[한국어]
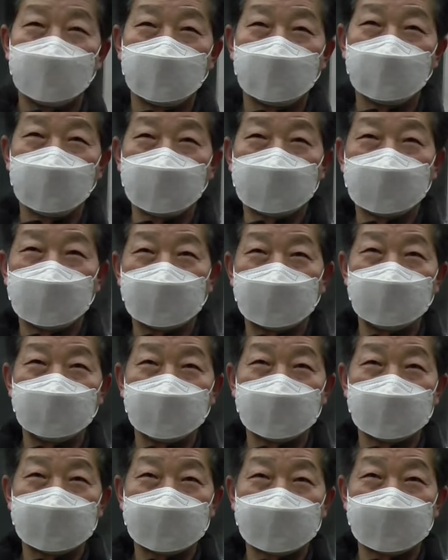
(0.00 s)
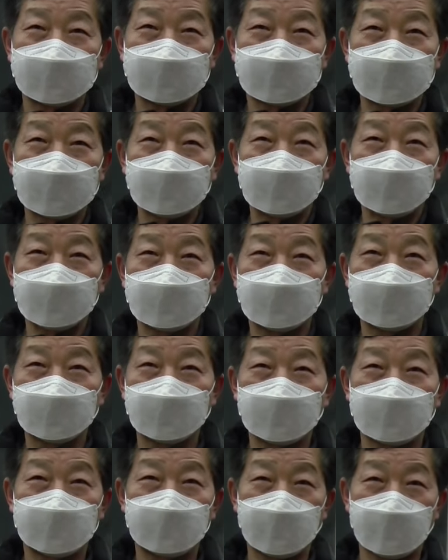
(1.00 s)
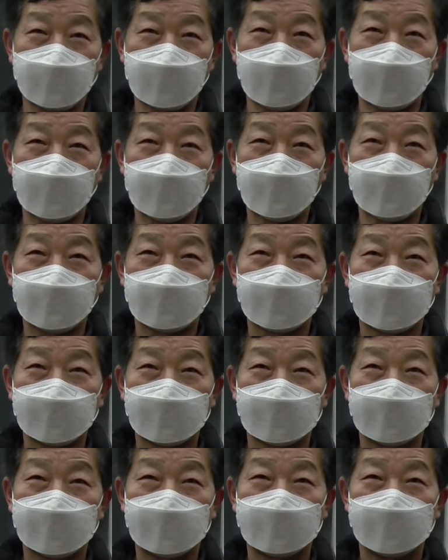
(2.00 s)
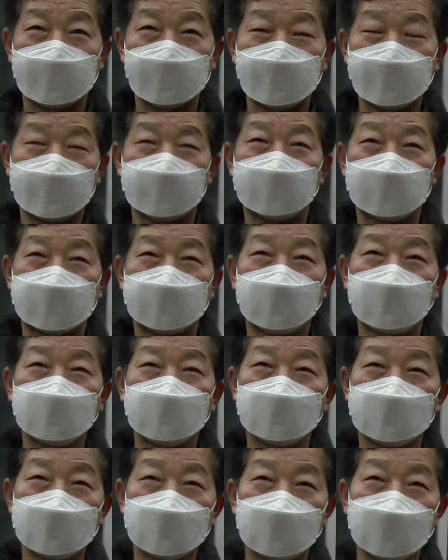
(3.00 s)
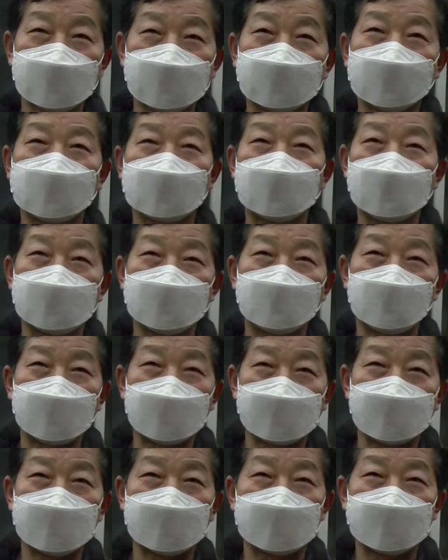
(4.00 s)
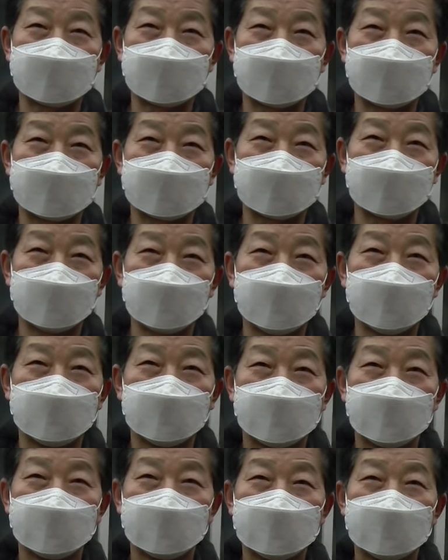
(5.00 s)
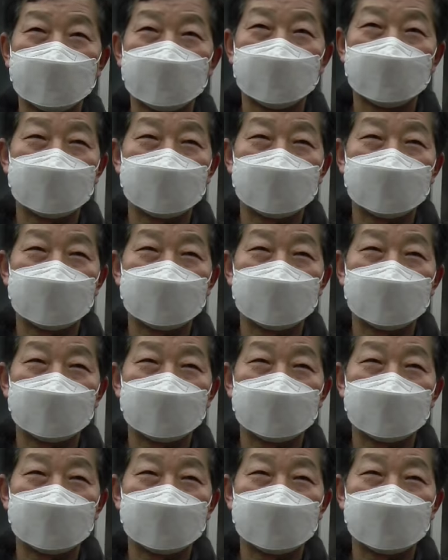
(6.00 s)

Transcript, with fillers: 병목사님이 이제 영상 올려놓은 걸 보고 이게 땅굴이 확실하다는 판단이 서가지고 음.